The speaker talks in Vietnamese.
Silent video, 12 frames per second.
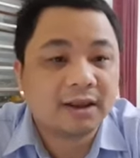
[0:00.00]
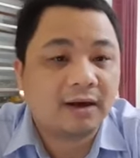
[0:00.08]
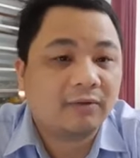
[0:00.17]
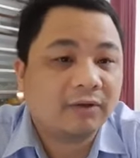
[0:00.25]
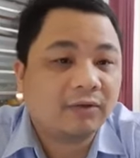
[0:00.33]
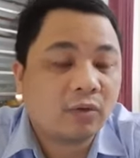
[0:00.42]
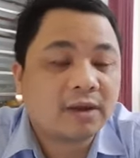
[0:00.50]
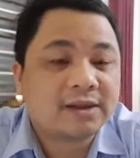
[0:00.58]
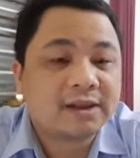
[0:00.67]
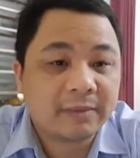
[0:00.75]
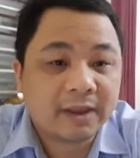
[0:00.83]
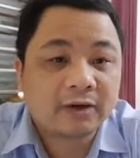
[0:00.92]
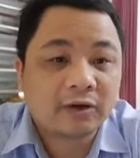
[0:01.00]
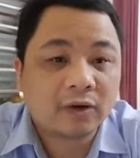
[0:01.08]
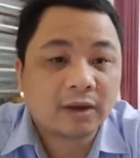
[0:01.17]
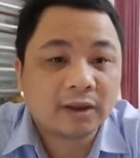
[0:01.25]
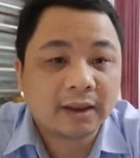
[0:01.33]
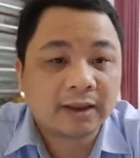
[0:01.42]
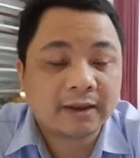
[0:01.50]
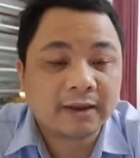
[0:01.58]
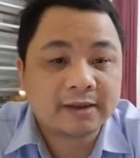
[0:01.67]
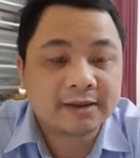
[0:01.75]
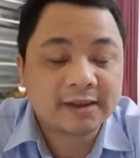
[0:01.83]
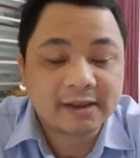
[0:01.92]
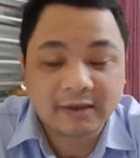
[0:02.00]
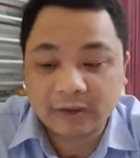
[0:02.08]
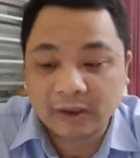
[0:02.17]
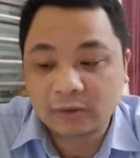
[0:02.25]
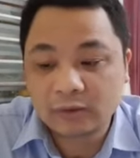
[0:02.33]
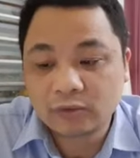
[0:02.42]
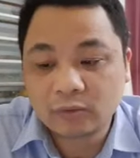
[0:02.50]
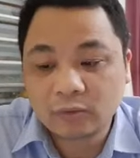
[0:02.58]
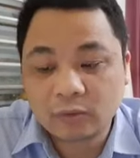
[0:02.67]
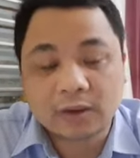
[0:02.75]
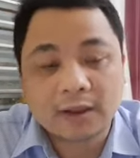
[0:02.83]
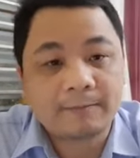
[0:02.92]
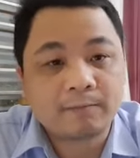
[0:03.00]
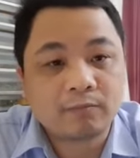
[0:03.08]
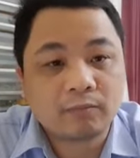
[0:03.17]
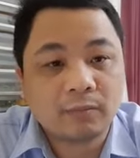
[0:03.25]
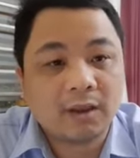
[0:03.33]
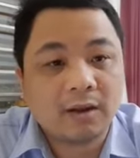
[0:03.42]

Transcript: ờ, ở Vĩnh Phúc này sẽ biết thôi thì thầy đang chia sẻ về nội dung ôn tập mà,